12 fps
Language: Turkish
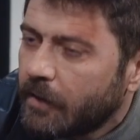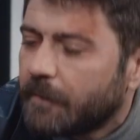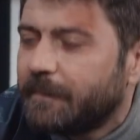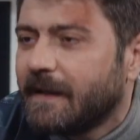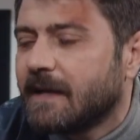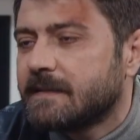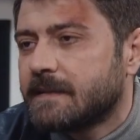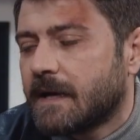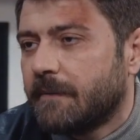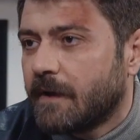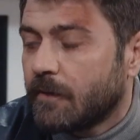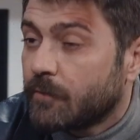Yok
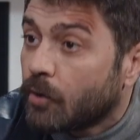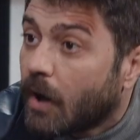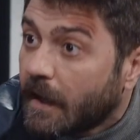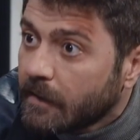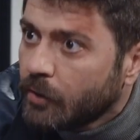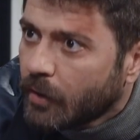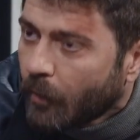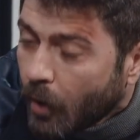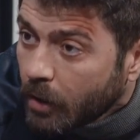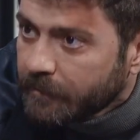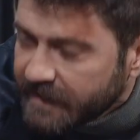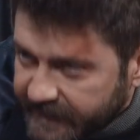plastik amına koyayım. Rugan diyorum
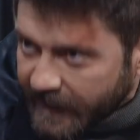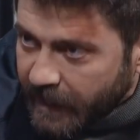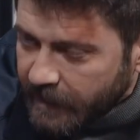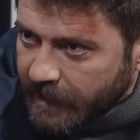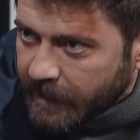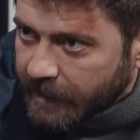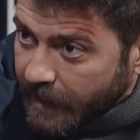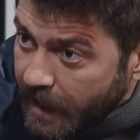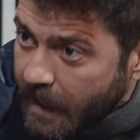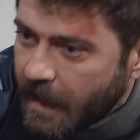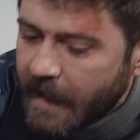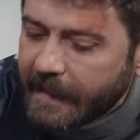oğlum İtalyan ya.